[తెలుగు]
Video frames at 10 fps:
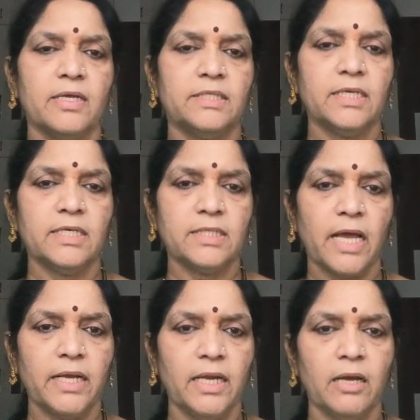శ్రీ
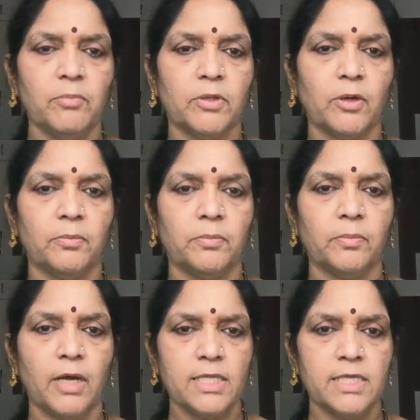సాయిలీలామృతం
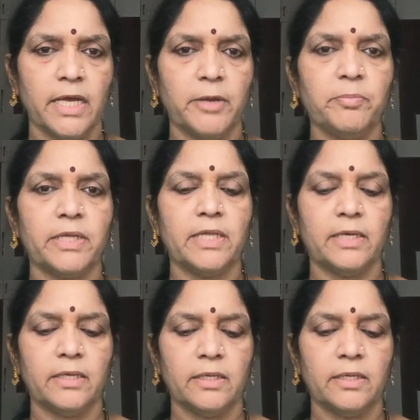అధ్యాయం పది